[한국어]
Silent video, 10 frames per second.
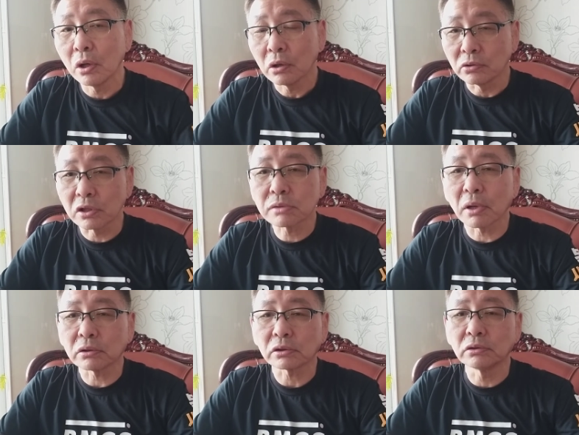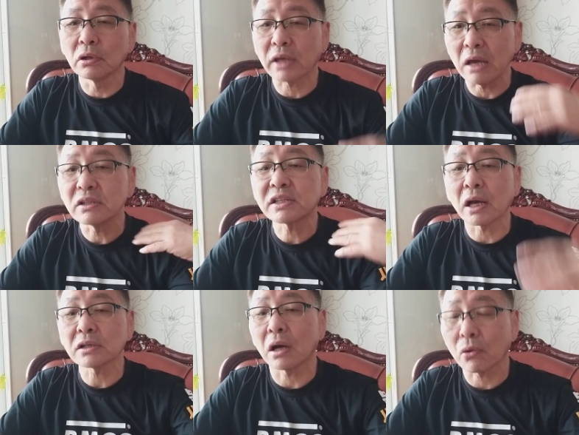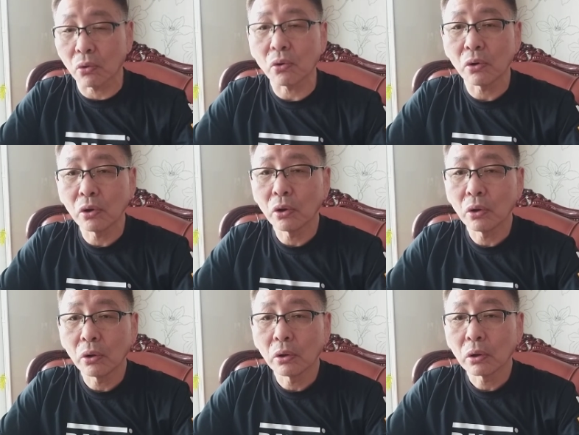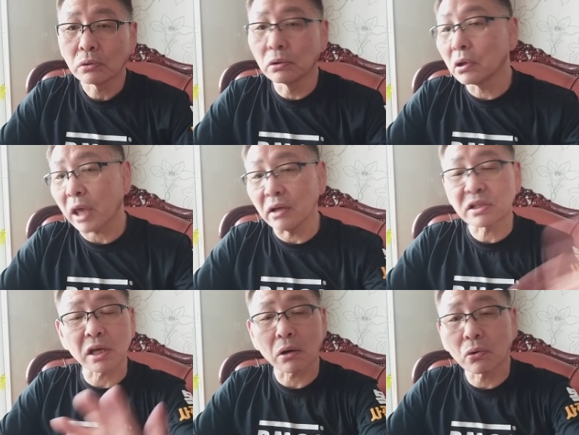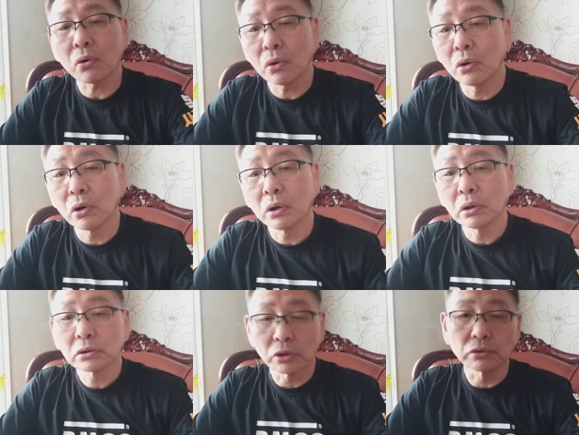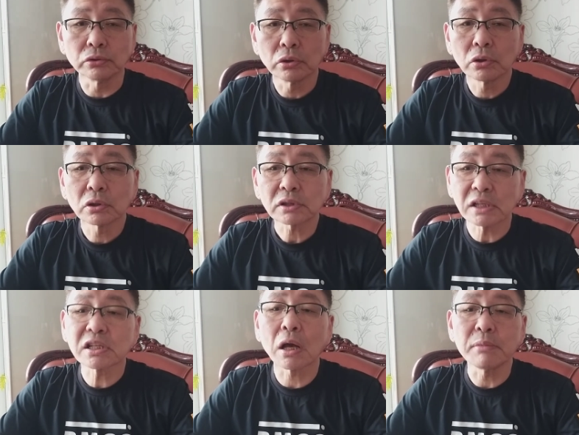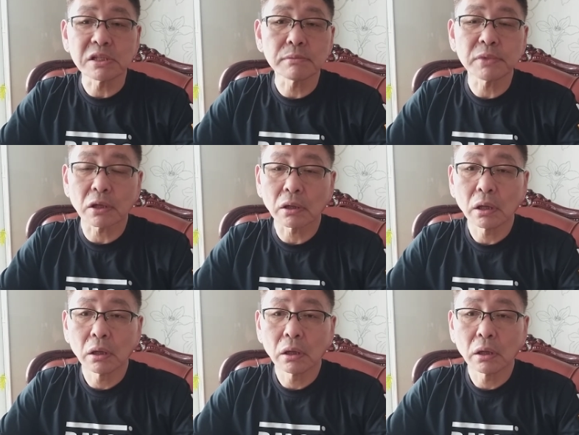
그렇지만은 그걸 개의치하지 않고 그걸 개의치 않고 저는 자신감이 있습니다.